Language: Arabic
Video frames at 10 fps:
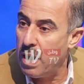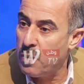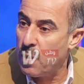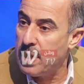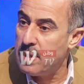
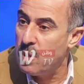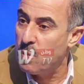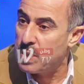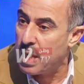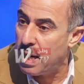انه رئيس
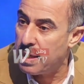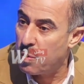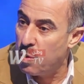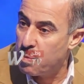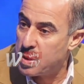الوزراء
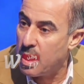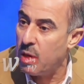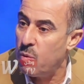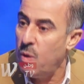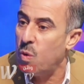يكون
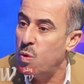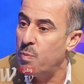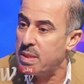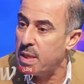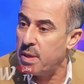مستقل
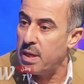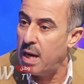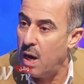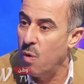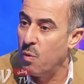والحكومه
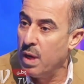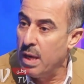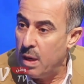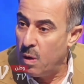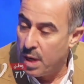صدريه او
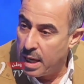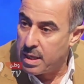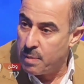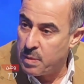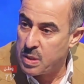
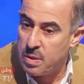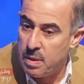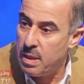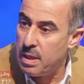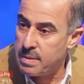هنالك من
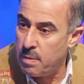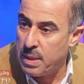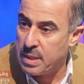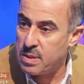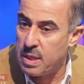
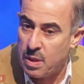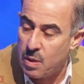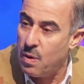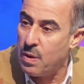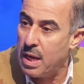البيت الصدري
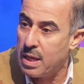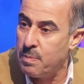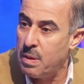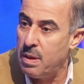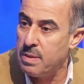وهنالك
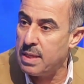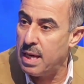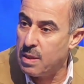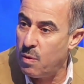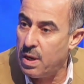من
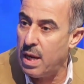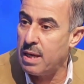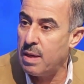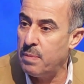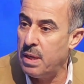السياده
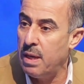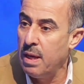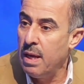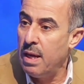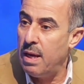وهنالك من
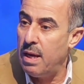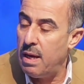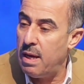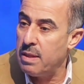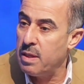
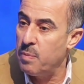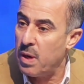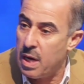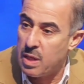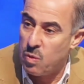آه،
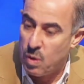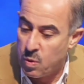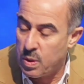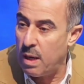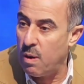الديمقراطي
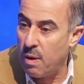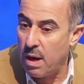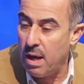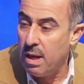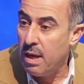والكتل الاخرى